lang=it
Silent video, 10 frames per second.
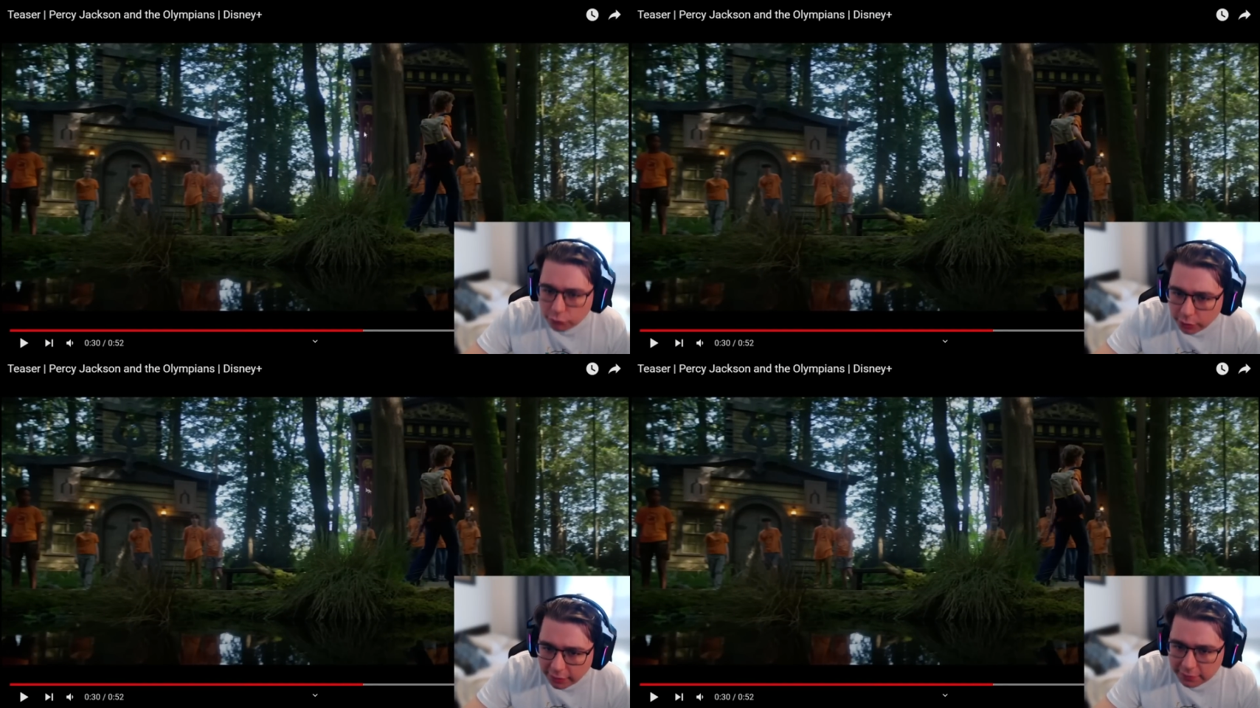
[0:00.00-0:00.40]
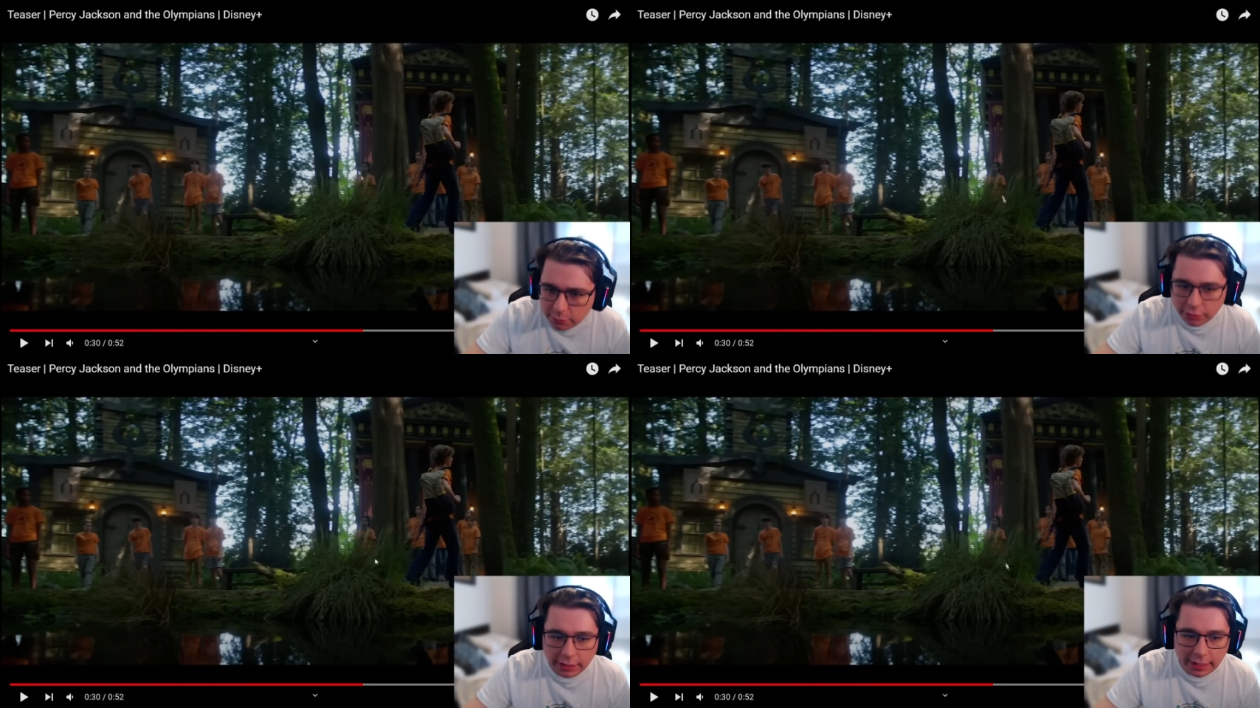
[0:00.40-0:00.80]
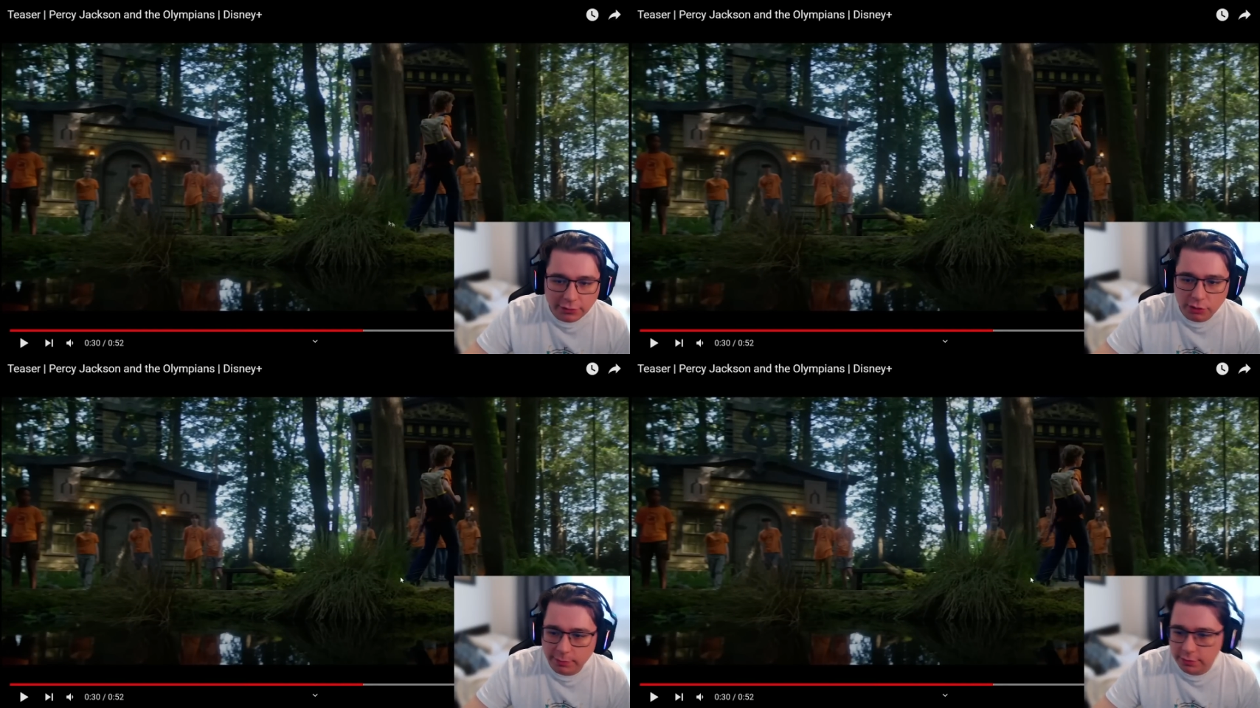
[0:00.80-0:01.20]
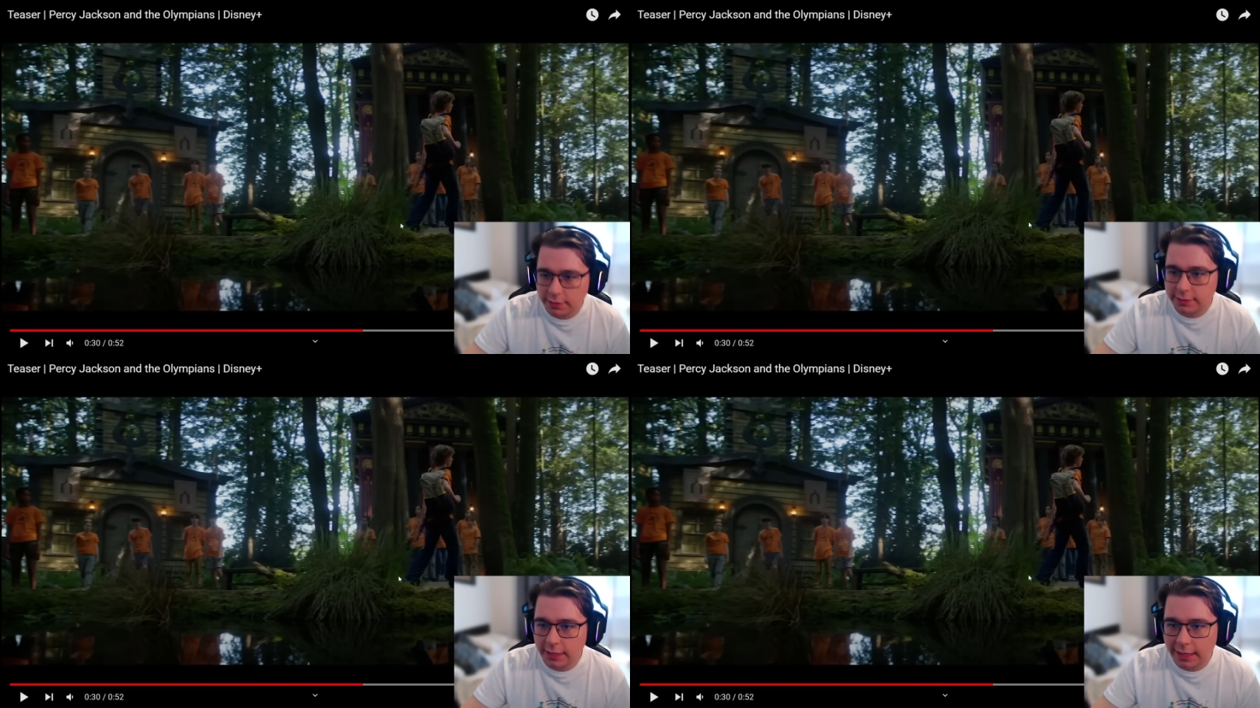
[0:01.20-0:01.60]
quella che sembrano delle lance penso
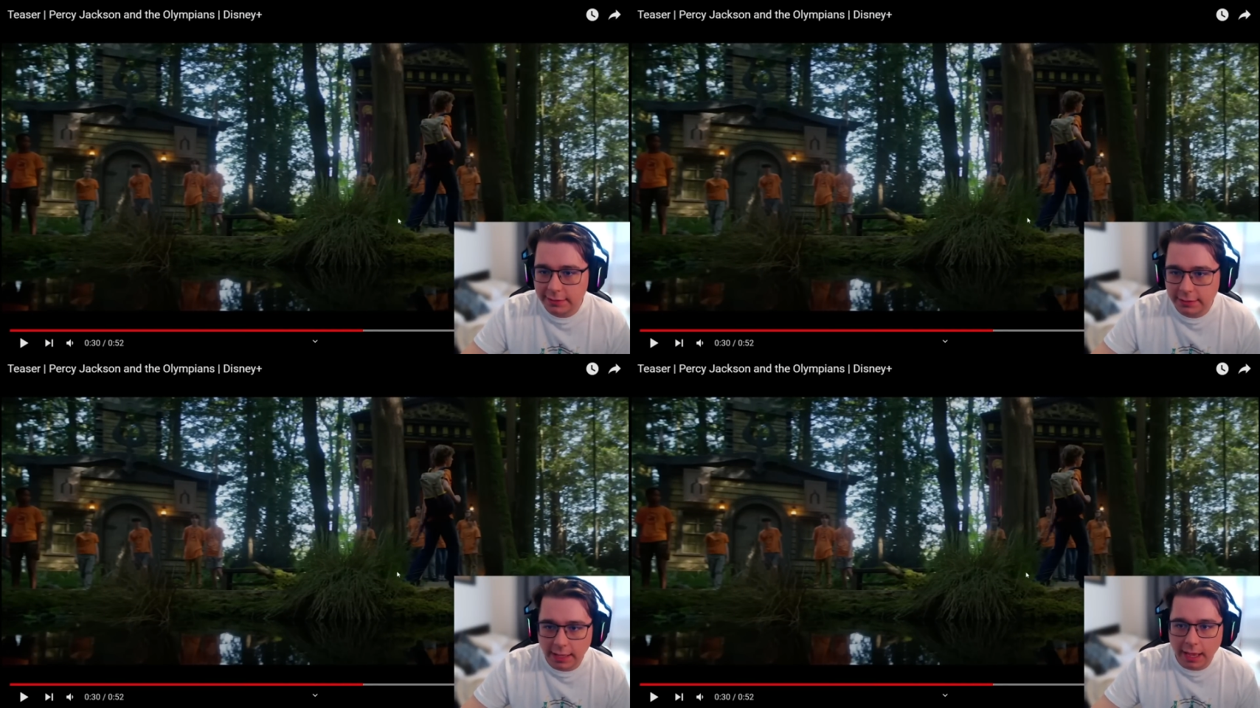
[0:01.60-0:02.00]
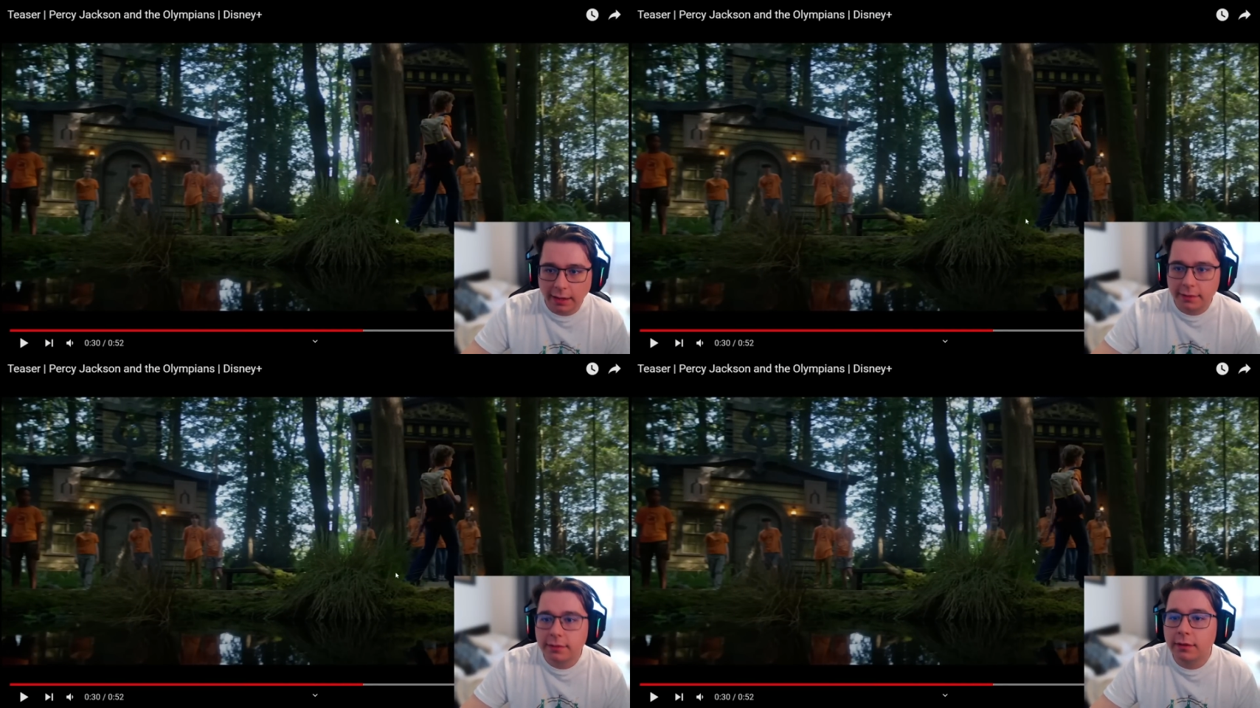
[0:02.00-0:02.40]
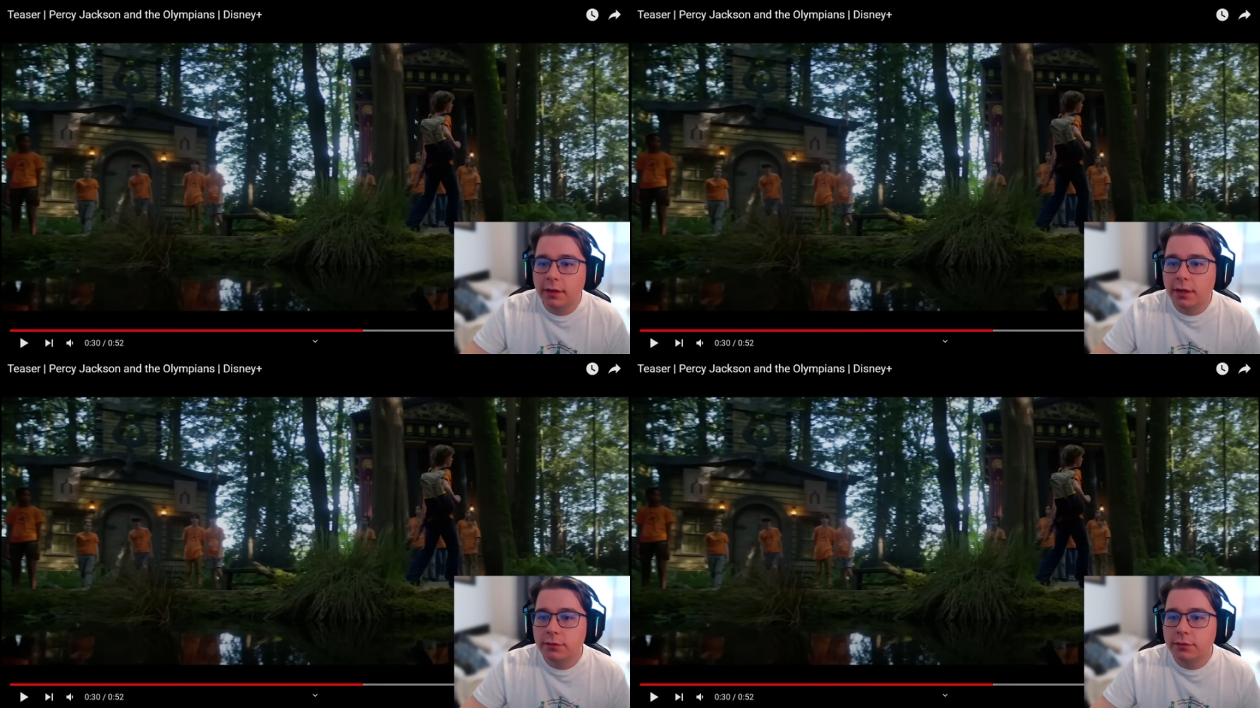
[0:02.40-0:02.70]
che sia la casa di Ares.